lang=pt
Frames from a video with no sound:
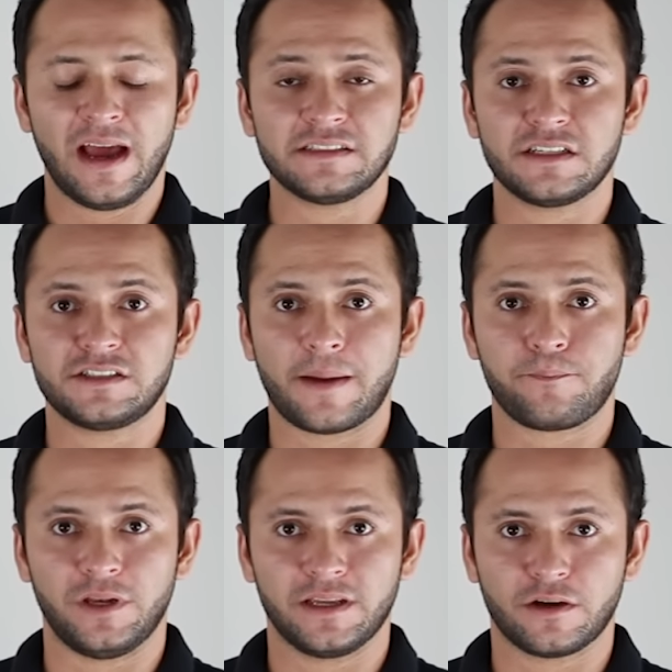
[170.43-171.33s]
A gente
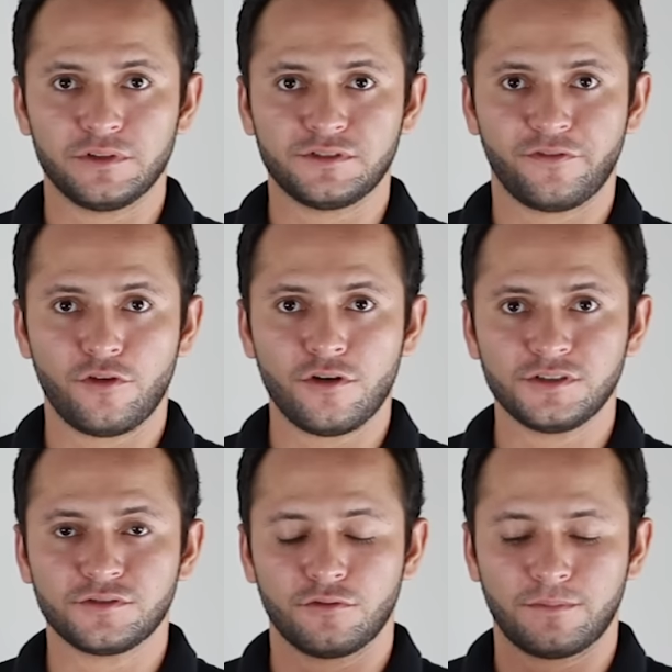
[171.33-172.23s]
aplica o
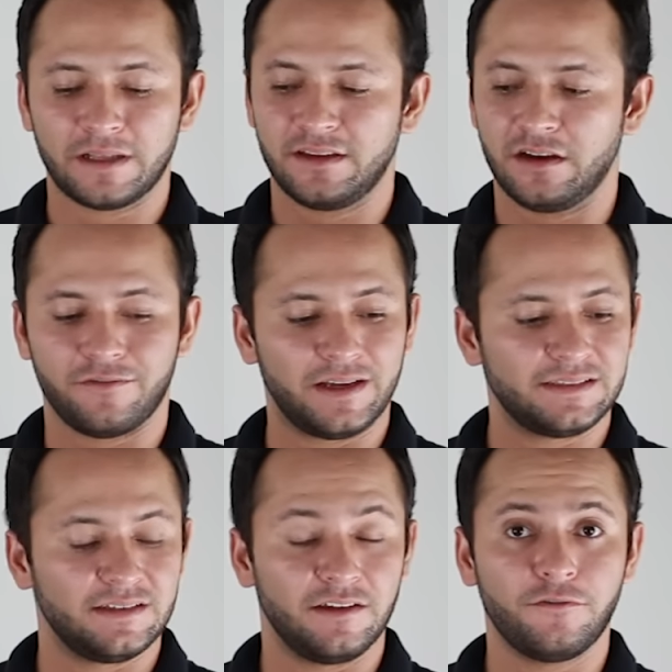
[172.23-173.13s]
esforço, o material vai
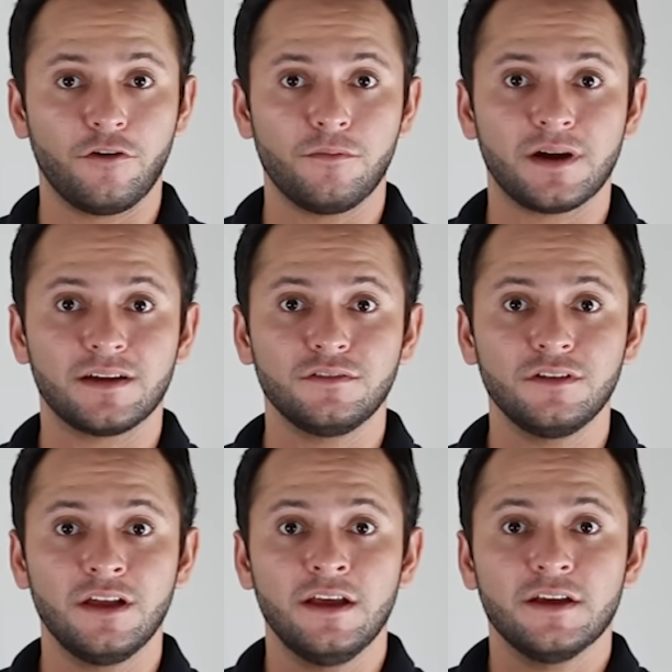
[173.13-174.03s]
se
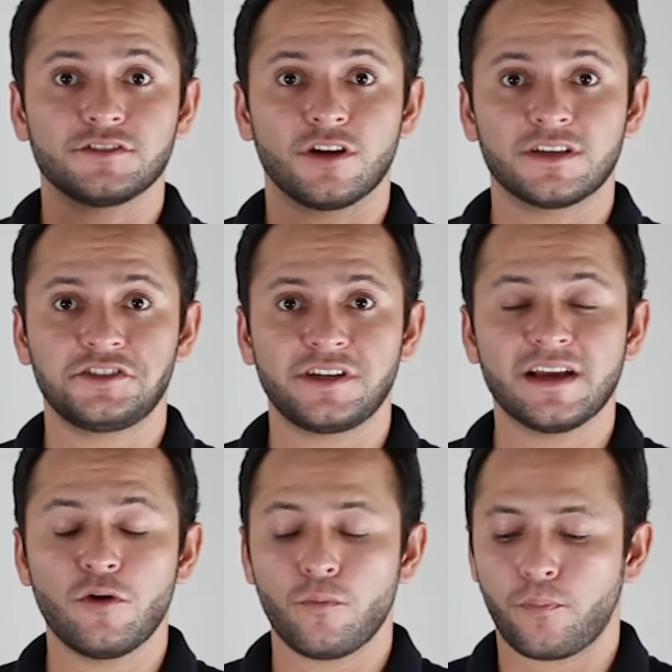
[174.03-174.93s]
deformando, só que
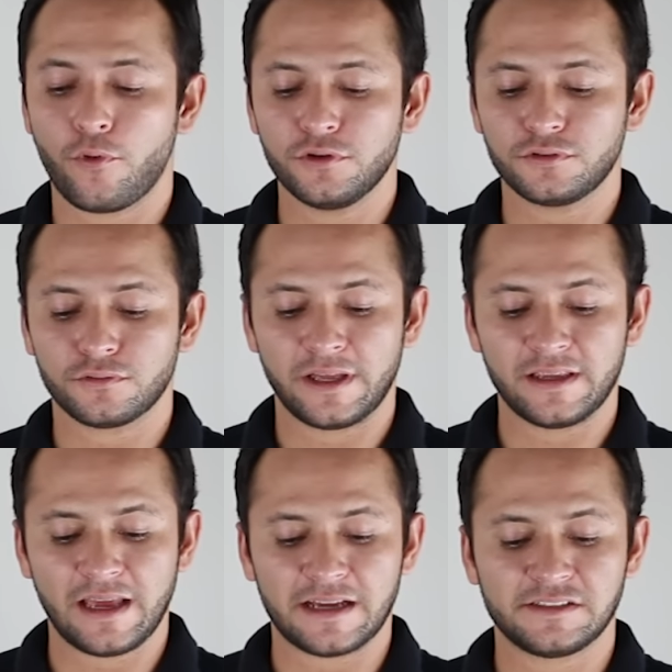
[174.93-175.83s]
chega um ponto em
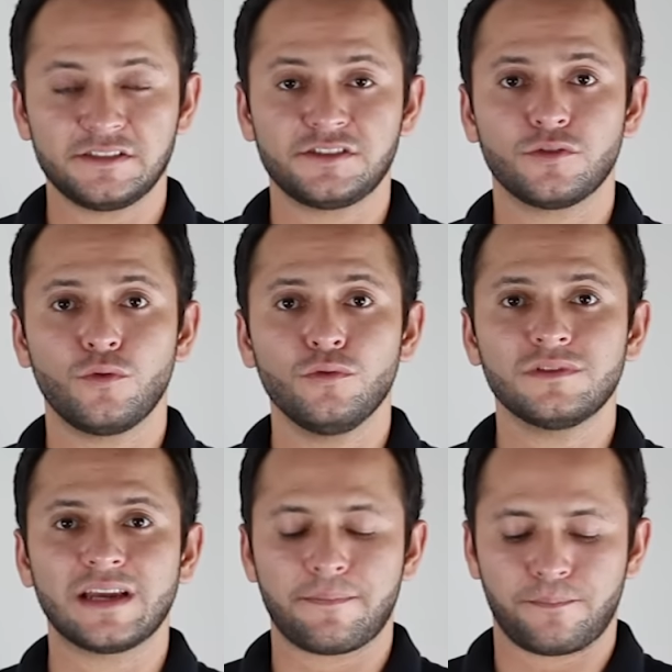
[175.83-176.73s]
que a gente
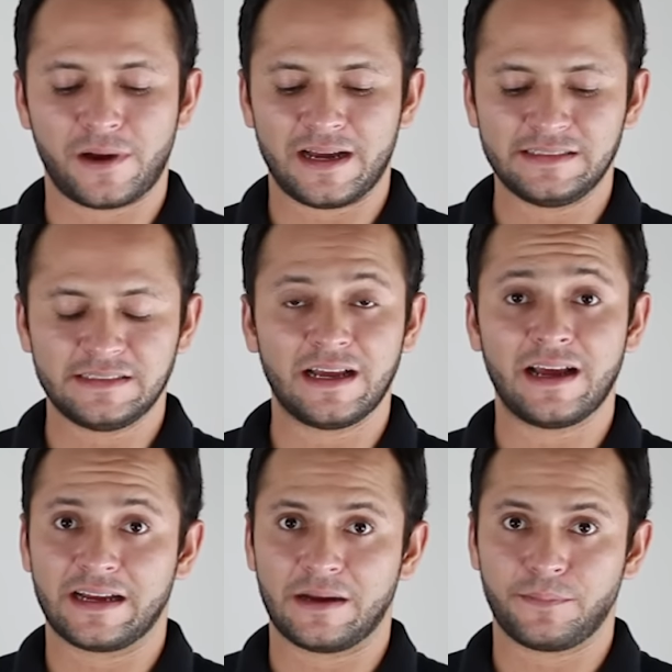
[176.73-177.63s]
ultrapassa
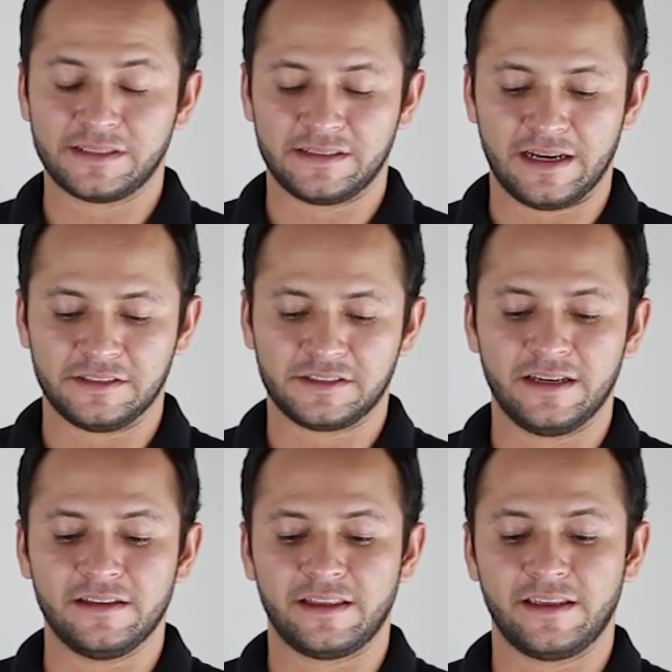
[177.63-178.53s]
a capacidade que
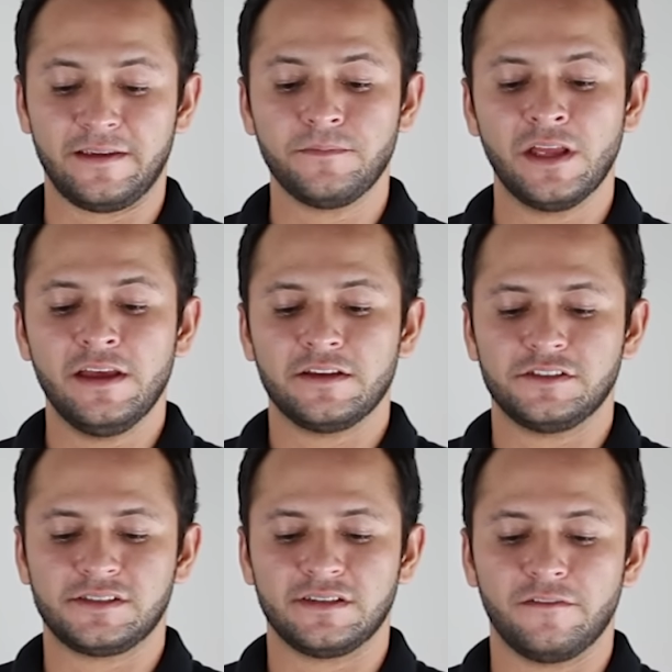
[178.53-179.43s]
ele tem
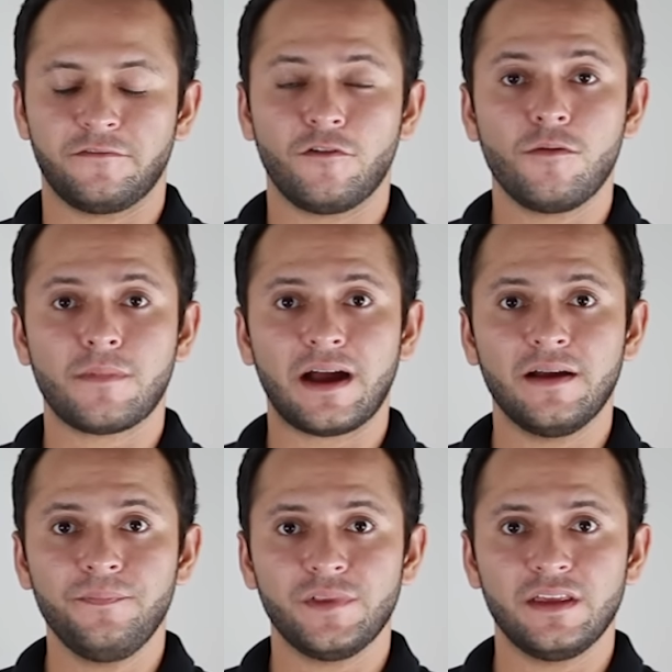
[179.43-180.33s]
de se
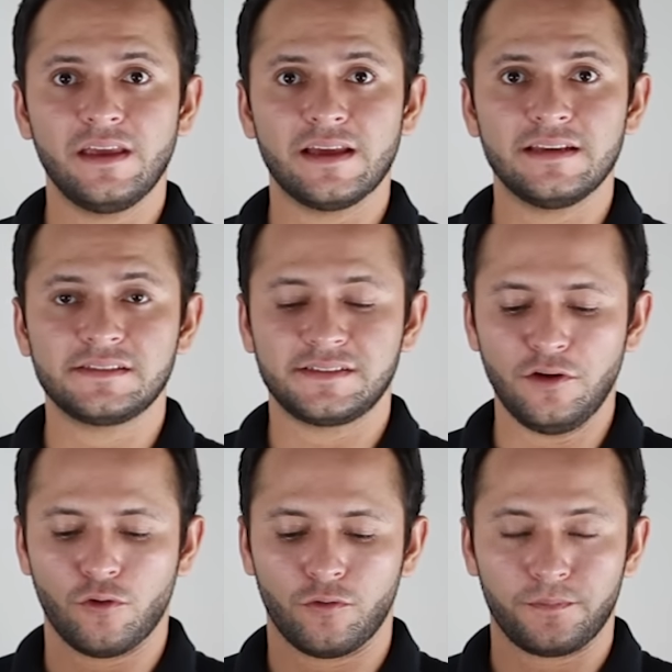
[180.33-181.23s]
deformar e ele se
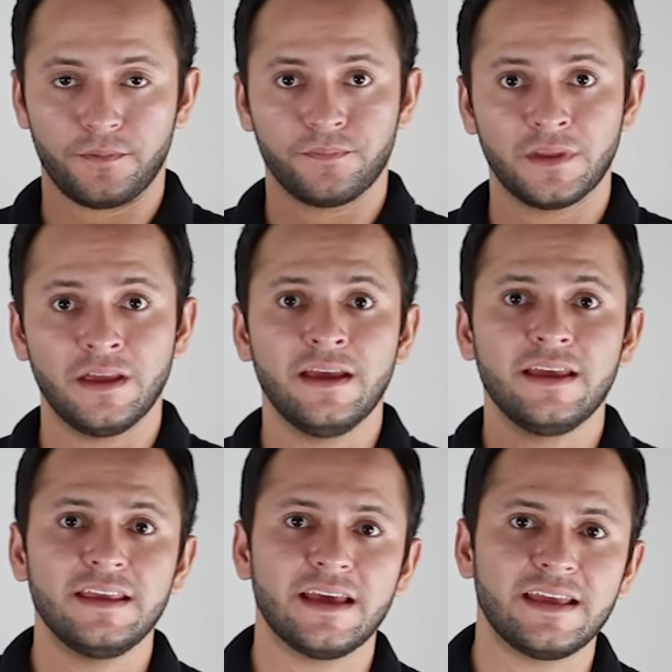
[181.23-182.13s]
rompe.
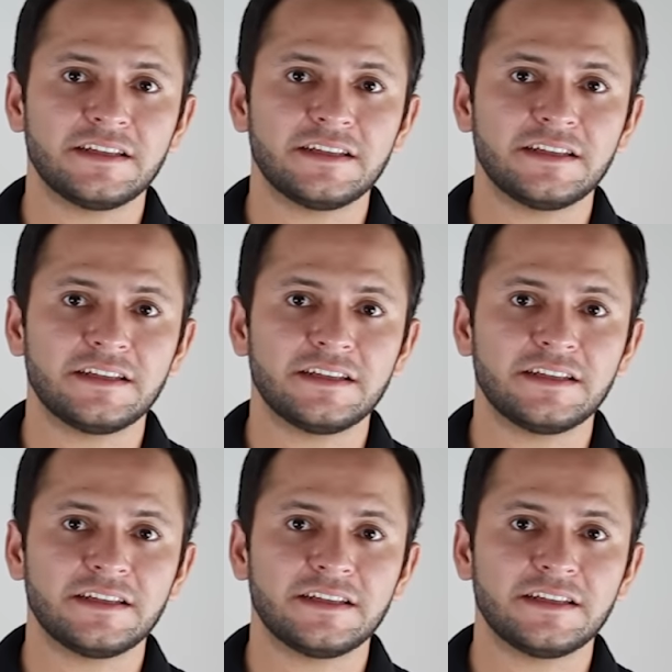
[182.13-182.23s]
E aí